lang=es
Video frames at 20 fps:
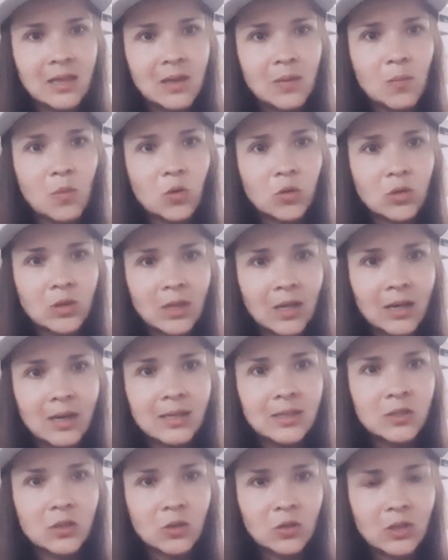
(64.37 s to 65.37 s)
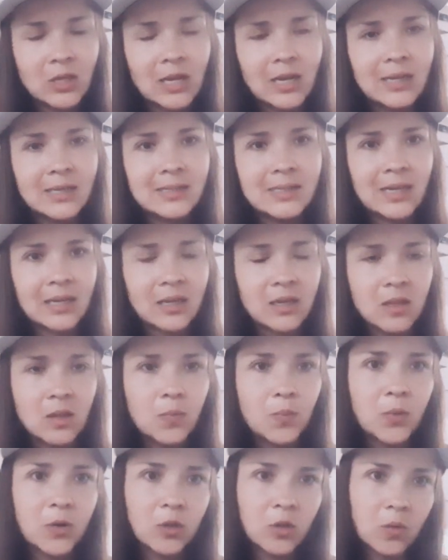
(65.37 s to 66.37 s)
de moteles y hoteles de aquí
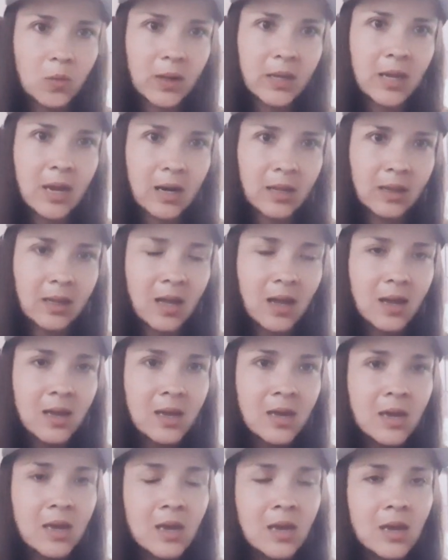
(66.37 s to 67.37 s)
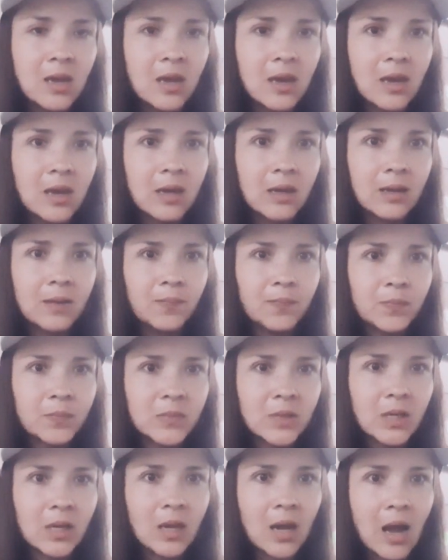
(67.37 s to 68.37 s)
de Puerto Vallarta,
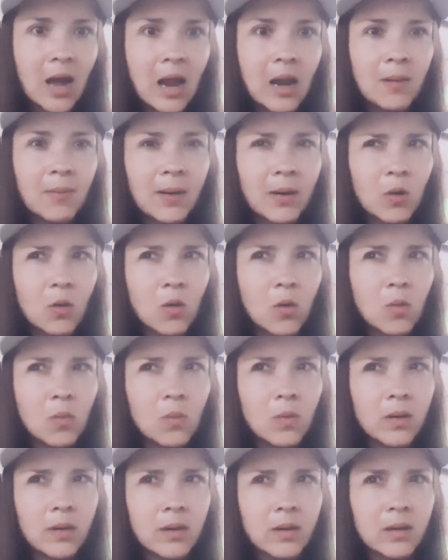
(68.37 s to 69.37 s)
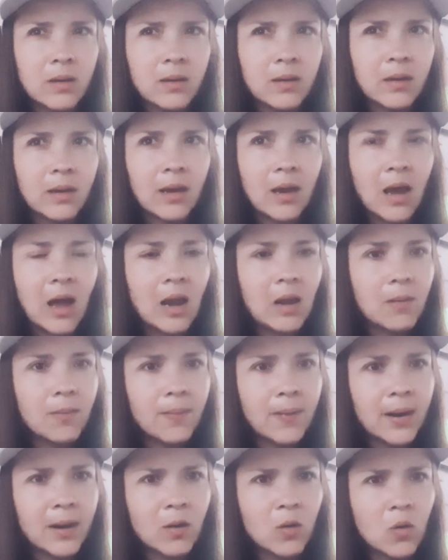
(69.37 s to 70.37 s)
em, Álvaro, eh,
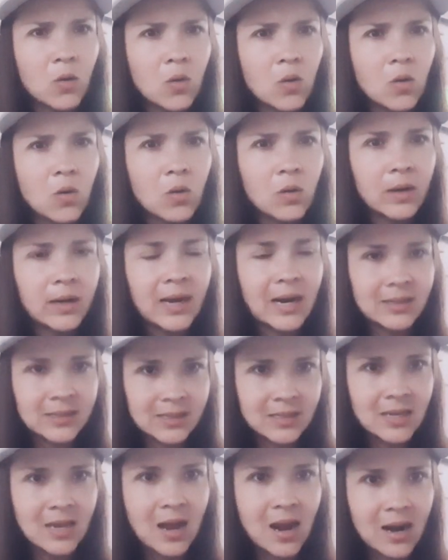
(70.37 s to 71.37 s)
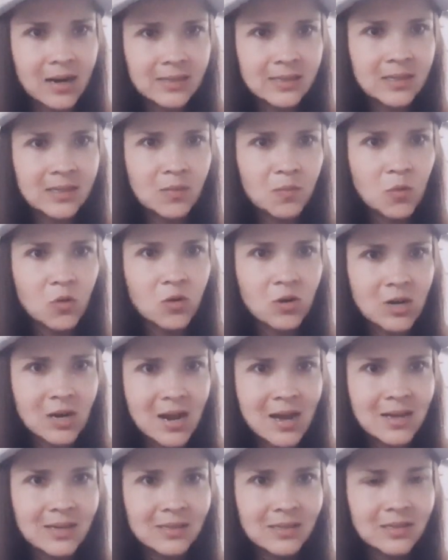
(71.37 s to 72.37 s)
Álvaro García Arce
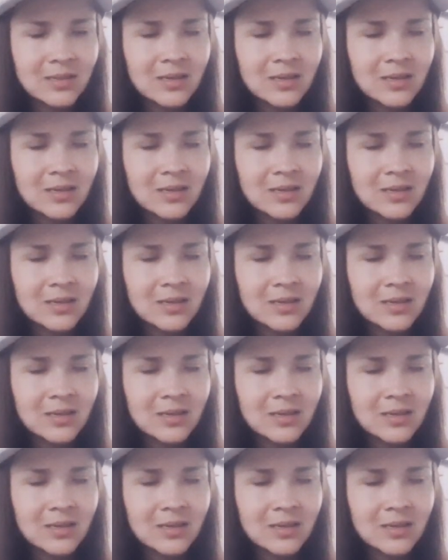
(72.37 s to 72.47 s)
Monraz.